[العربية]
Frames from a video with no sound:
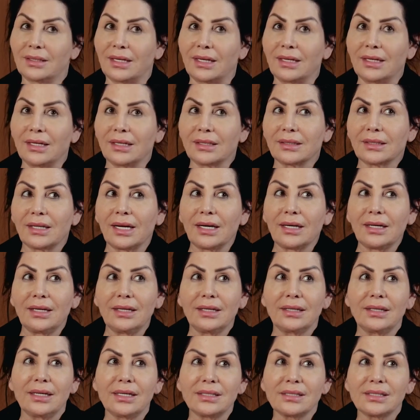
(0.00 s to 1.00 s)
يعني
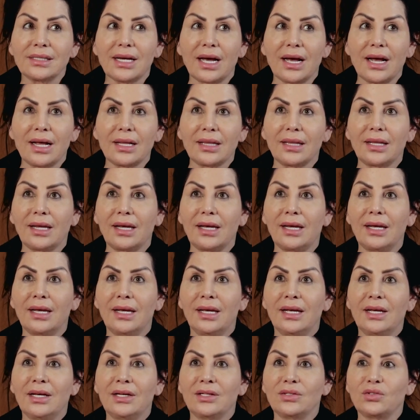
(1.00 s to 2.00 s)
طرح النص هذا
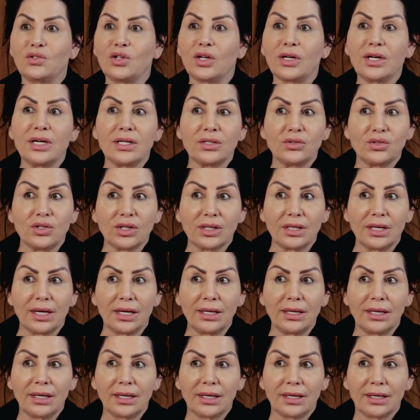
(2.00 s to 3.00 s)
جريء
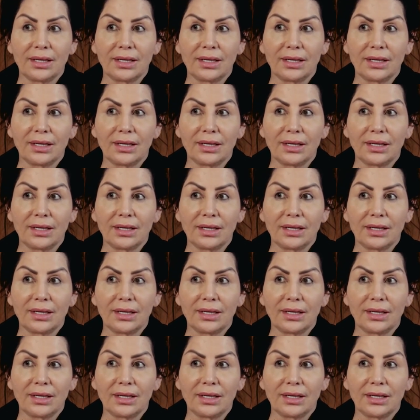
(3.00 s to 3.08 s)
جداً